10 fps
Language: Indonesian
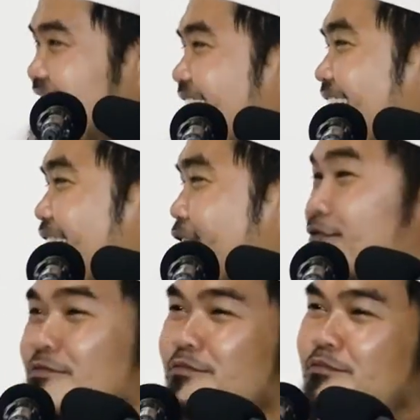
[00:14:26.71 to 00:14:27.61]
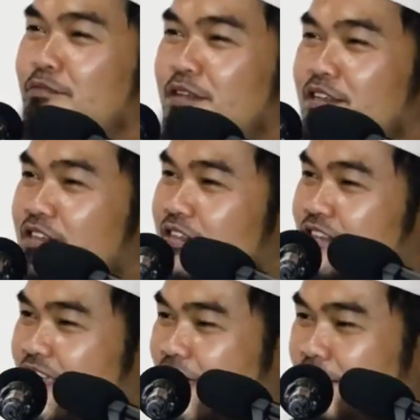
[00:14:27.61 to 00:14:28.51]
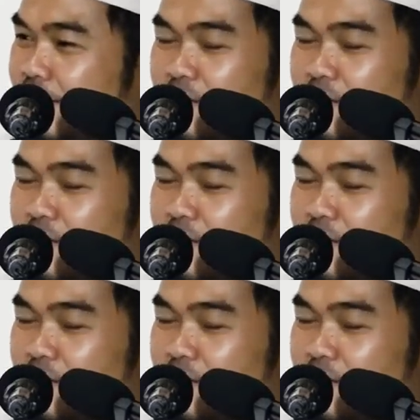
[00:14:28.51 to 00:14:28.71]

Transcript: nah, gitu. Ya.